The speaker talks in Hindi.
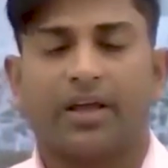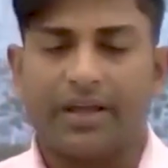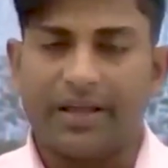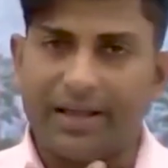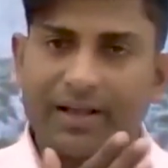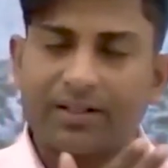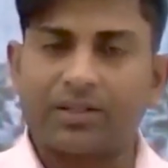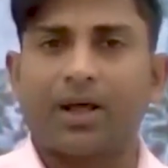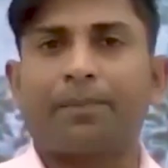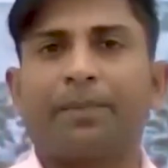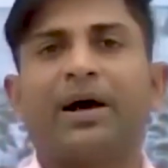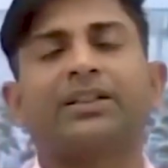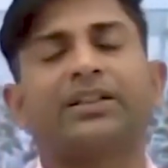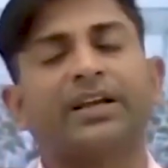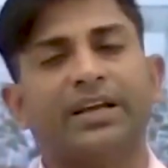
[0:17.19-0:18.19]
एक
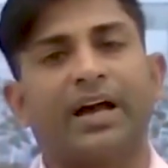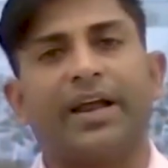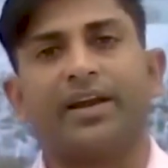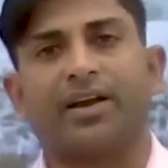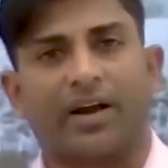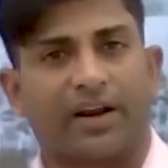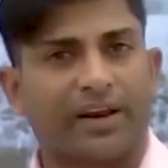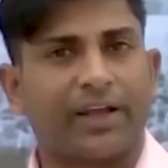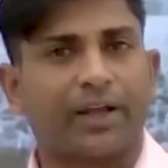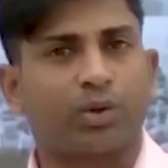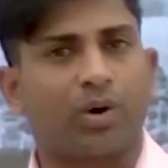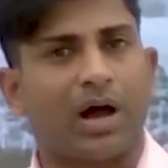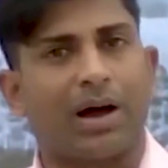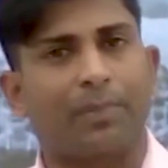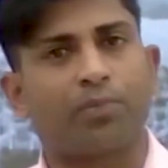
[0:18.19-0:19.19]
तरफा तैयारी करेंगे तो
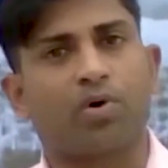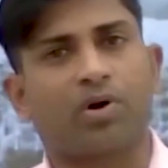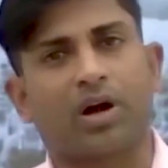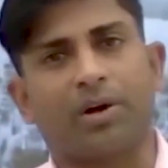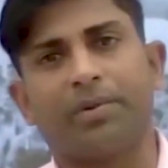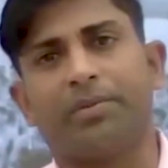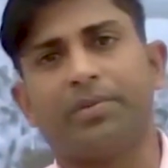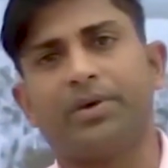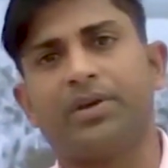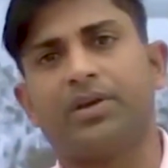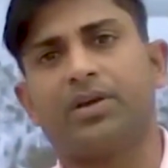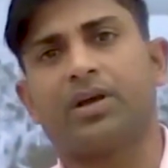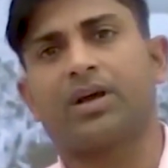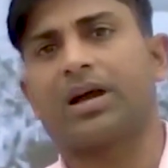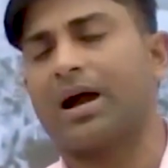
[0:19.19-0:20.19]
आपको कभी
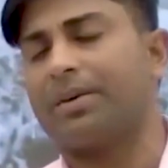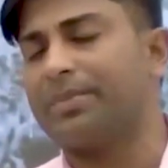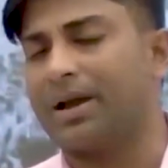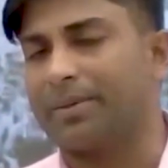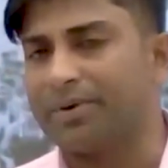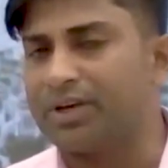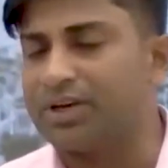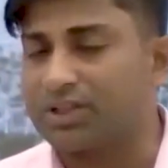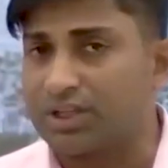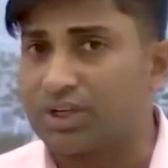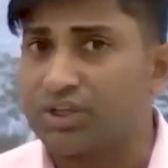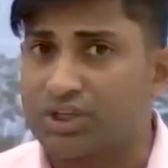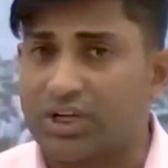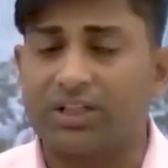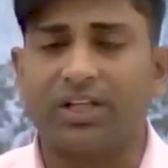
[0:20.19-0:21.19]
भी कामयाबी
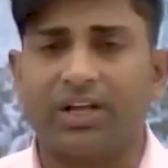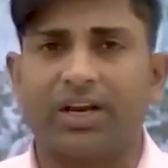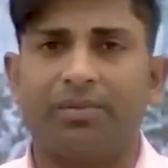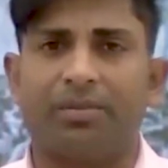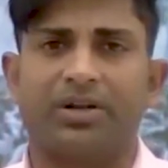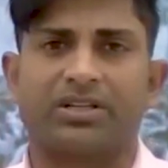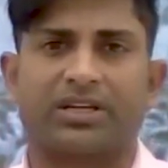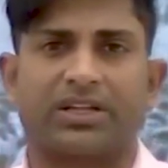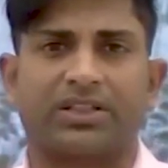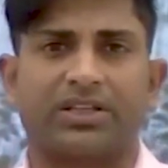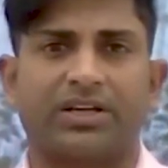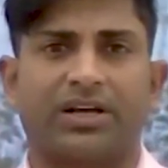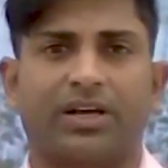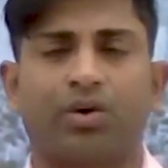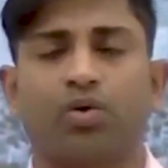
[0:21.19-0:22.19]
इतनी जल्दी नहीं मिल
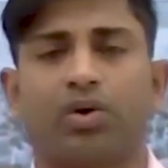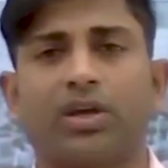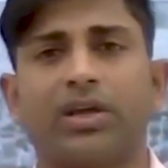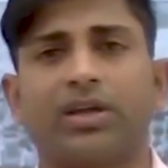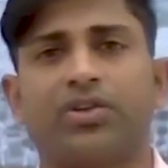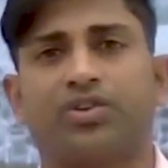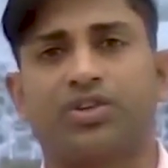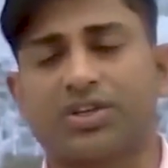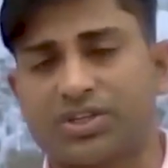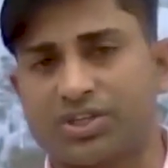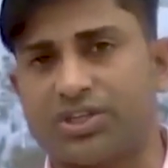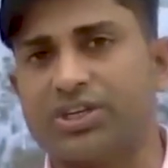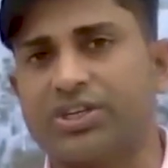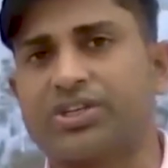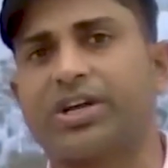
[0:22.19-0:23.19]
सकती है क्योंकि जिस
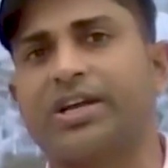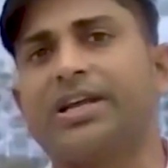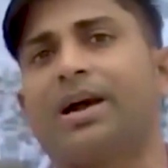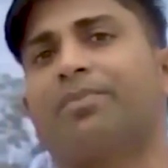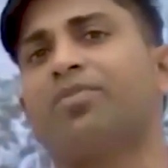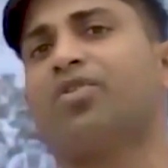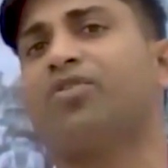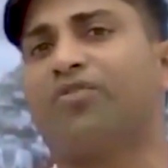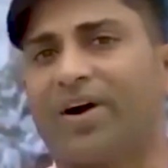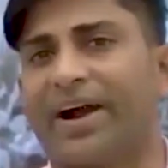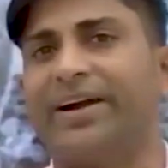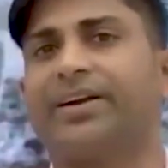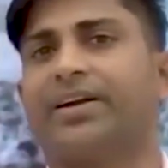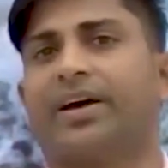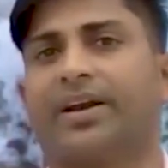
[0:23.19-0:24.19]
चीज़ के लिए आप लोग
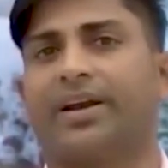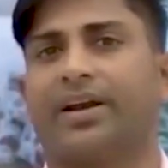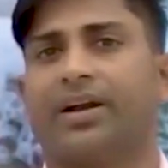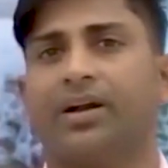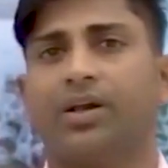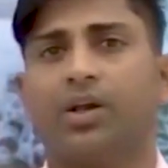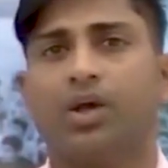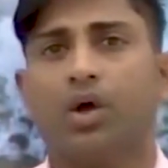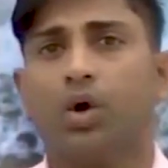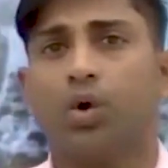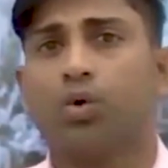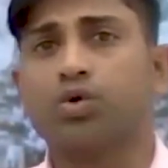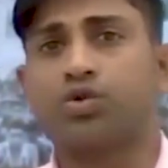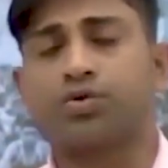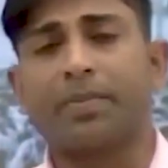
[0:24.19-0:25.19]
फाइट कर रहे हैं
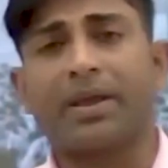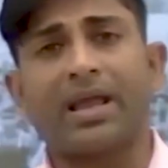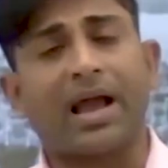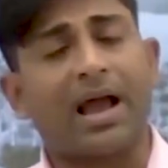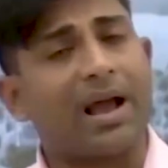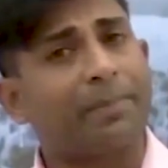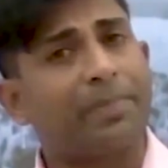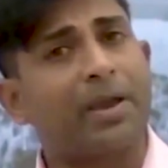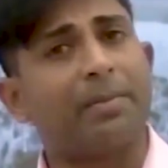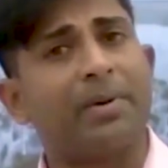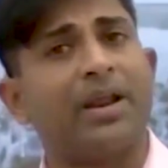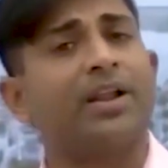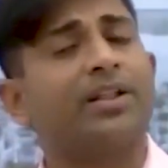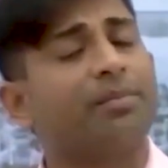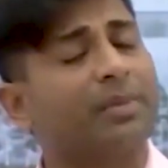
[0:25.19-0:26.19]
उसमें आपके
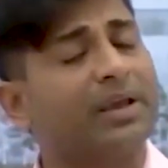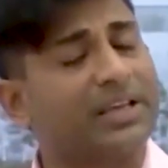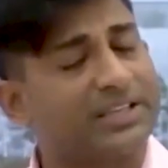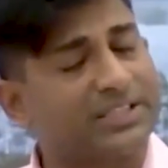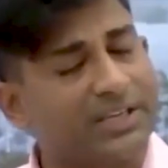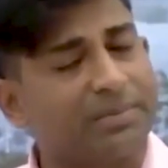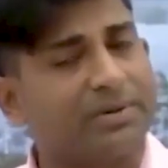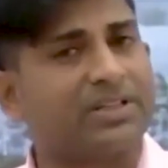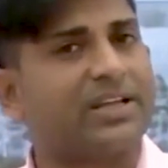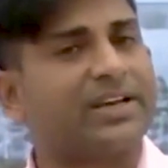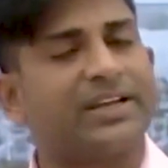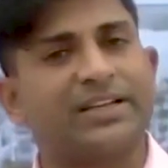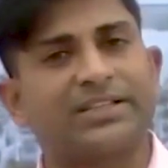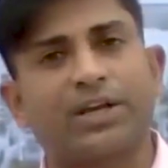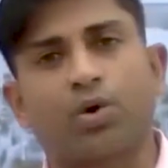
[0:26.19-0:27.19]
मेहनत में किसी भी
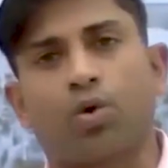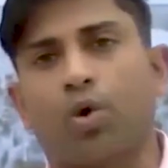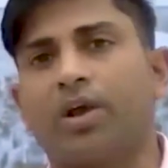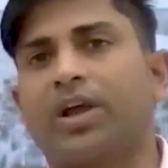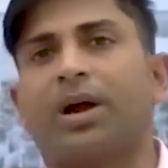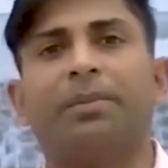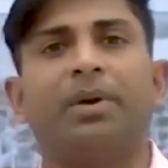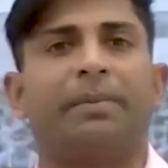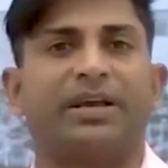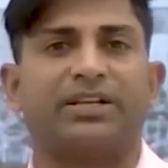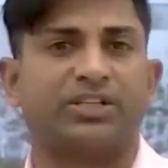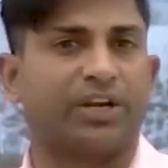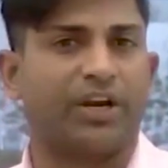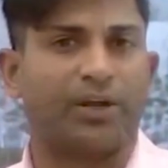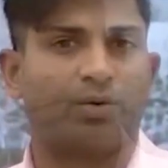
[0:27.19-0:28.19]
तरीके से कोई कमी
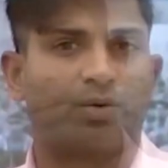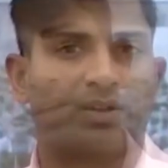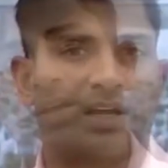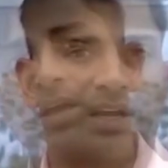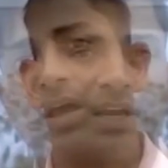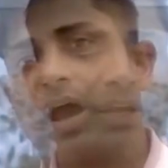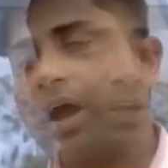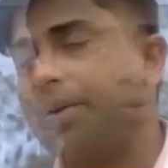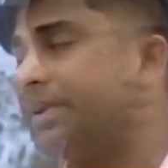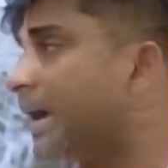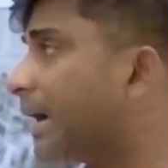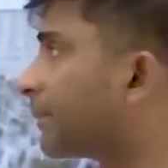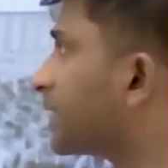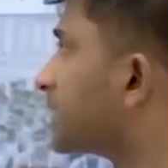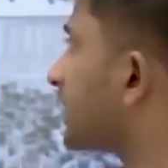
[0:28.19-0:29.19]
पेशी नहीं होता है अभी
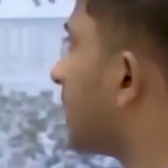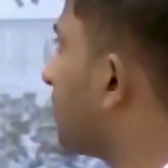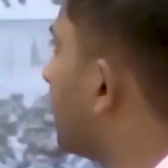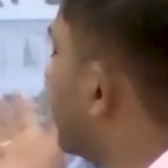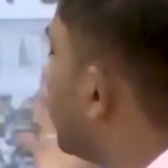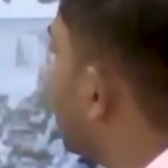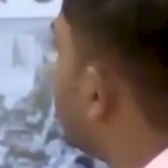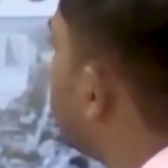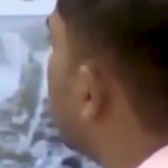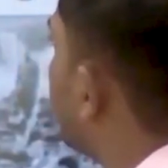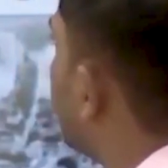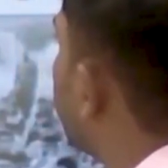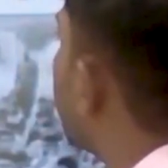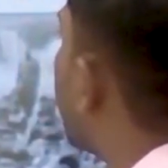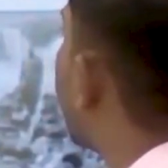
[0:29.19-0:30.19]
आपके सामने देखिए
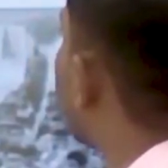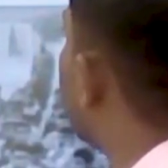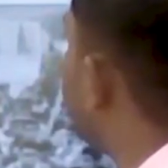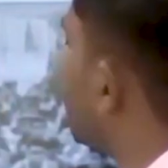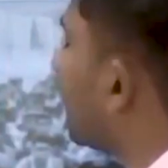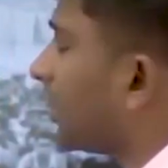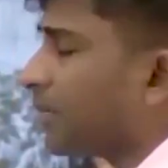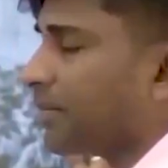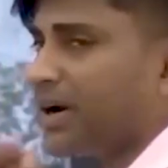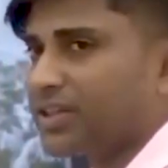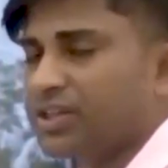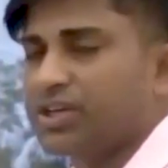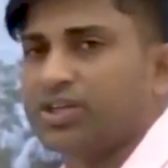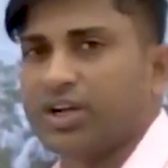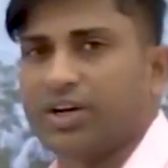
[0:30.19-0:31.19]
कि अग्निवीर की
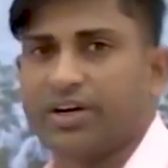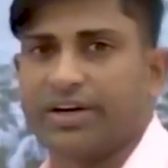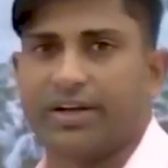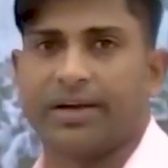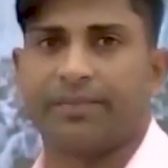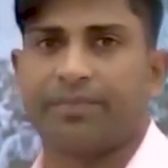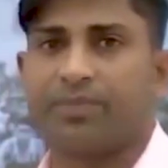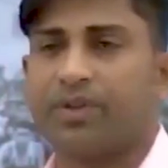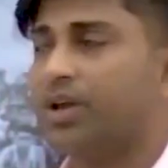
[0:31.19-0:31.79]
भर्ती चल रही है